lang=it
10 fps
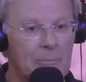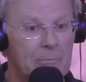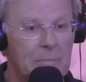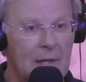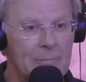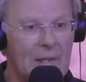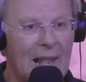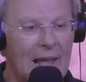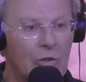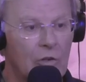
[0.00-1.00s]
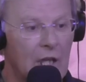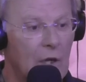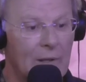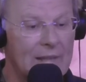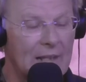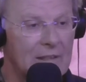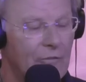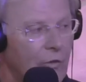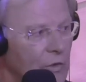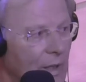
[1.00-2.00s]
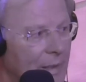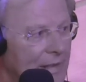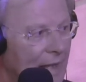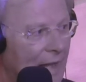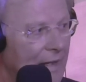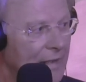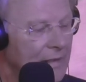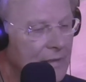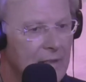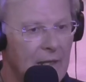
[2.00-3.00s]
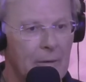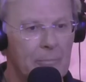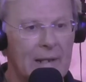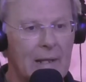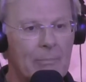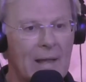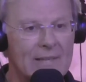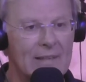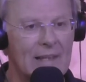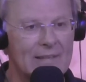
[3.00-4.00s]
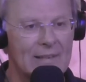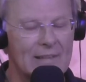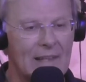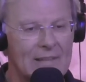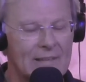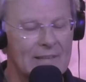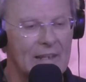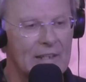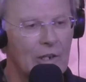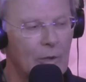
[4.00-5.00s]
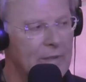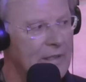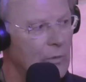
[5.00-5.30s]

Per Milano è una data fondamentale perché passa da 76 km